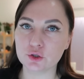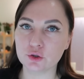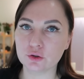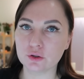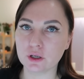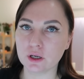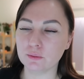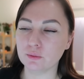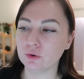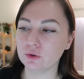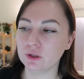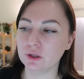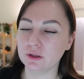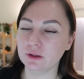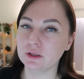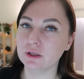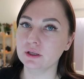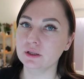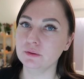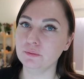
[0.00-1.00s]
щетка
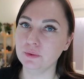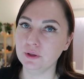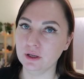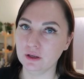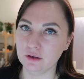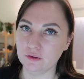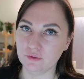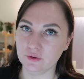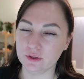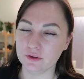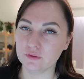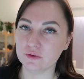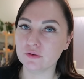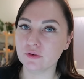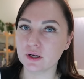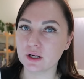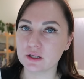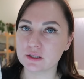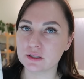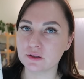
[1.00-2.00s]
работает на отбеливание в
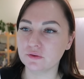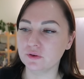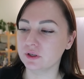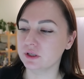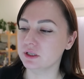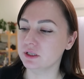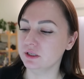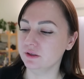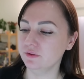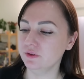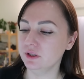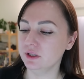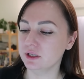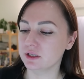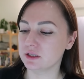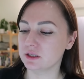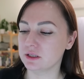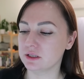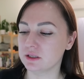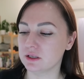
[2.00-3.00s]
два раза эффективнее, если